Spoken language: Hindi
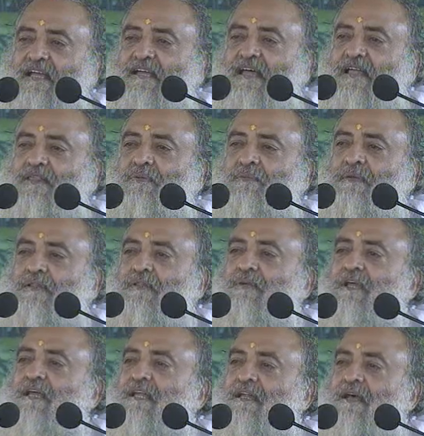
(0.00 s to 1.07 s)
या तुम्हें तो
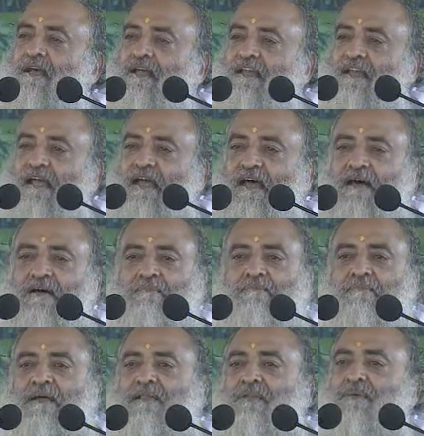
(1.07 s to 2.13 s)
ये नकली अहम
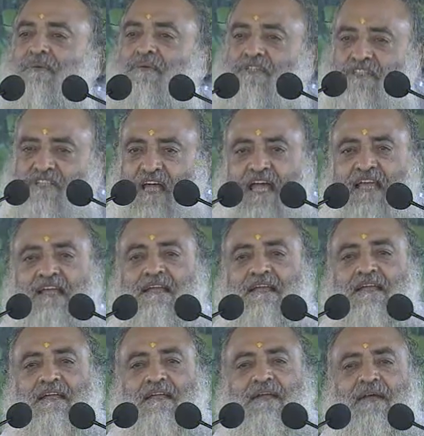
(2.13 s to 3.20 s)
में तो कुछ चाहिए
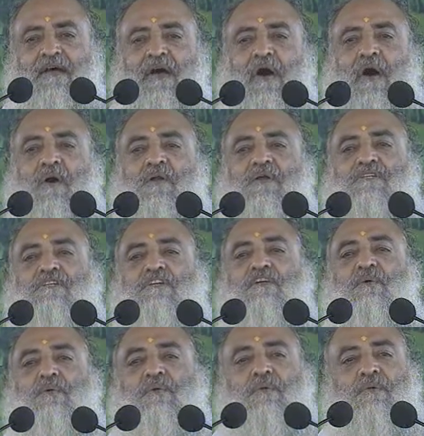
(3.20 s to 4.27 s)
नहीं और असली
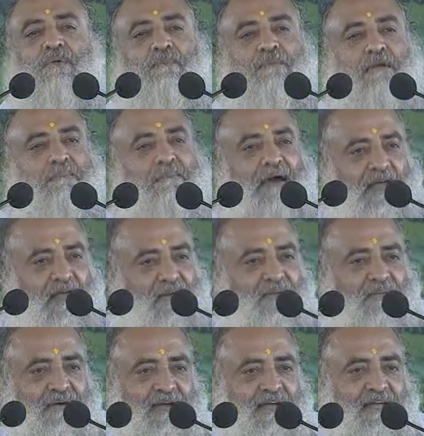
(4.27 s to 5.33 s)
को तो तुमने पाया
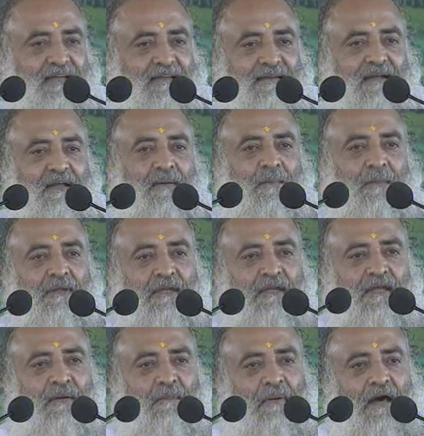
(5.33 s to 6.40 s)
हुआ है फिर ये
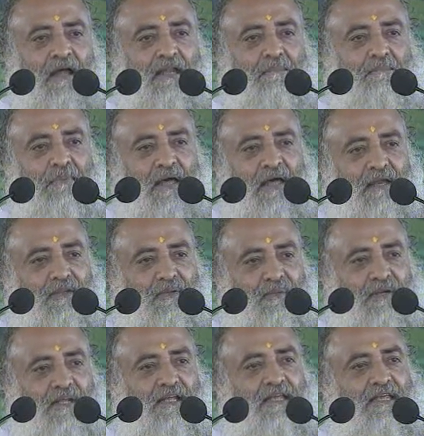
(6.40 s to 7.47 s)
हमारे पैर
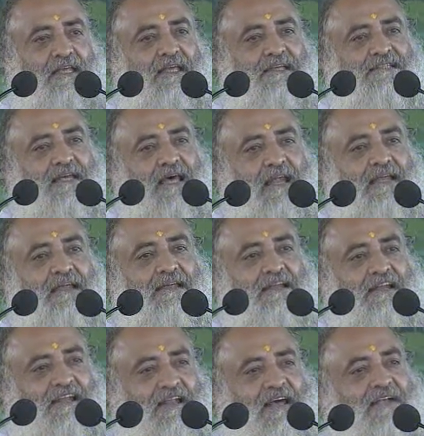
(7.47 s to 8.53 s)
धोने की ये सारी
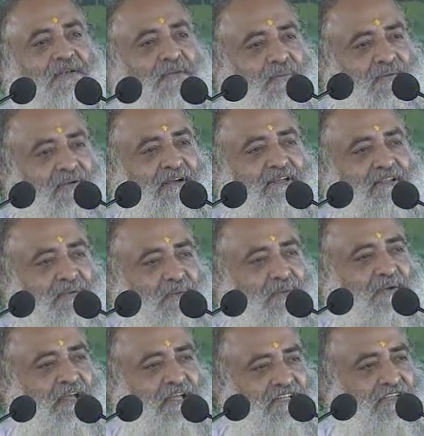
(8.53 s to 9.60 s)
लीला क्यों करते हो
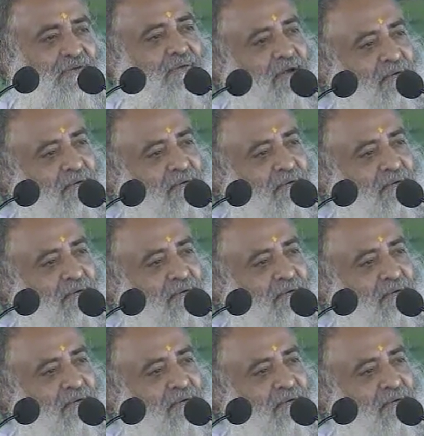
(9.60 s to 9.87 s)
केशव हम